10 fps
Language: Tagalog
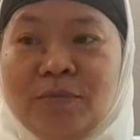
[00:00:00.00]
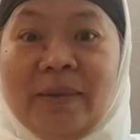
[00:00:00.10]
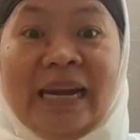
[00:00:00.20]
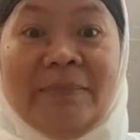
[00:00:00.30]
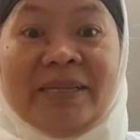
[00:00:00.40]

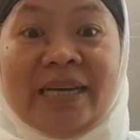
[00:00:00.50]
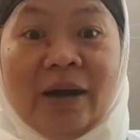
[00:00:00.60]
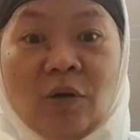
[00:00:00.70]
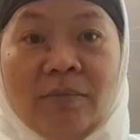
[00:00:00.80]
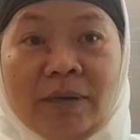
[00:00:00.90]
maliban sa
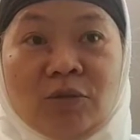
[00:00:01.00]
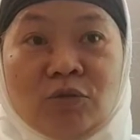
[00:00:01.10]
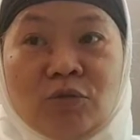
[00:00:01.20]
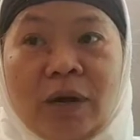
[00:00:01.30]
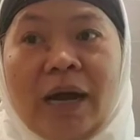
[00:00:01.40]
ako ang
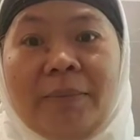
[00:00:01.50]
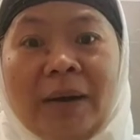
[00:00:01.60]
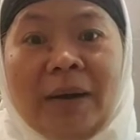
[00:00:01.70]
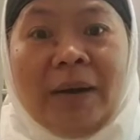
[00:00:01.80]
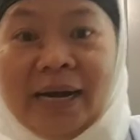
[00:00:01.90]
magsusuka,
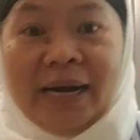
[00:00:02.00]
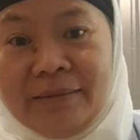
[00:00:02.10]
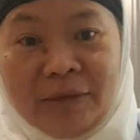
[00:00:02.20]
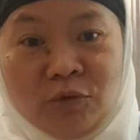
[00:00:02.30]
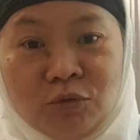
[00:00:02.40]
mga bata
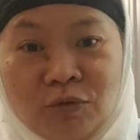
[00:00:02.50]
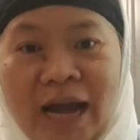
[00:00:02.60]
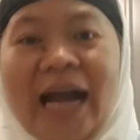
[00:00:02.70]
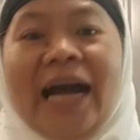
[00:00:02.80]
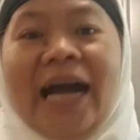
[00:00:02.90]
ang magsusuka.